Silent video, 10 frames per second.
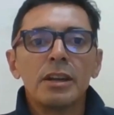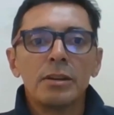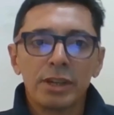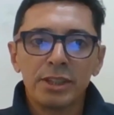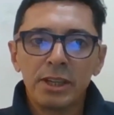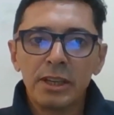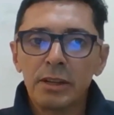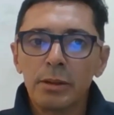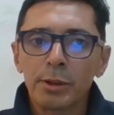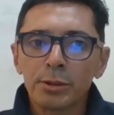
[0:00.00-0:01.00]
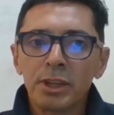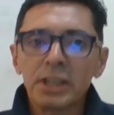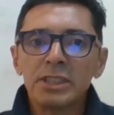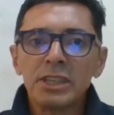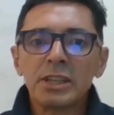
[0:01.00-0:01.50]
los, que tienen, los productores
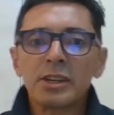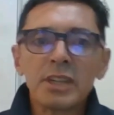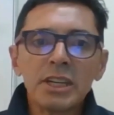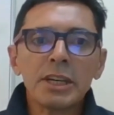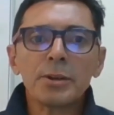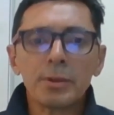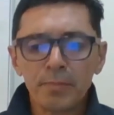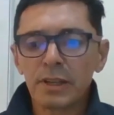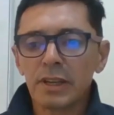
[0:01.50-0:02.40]
que tienen riego,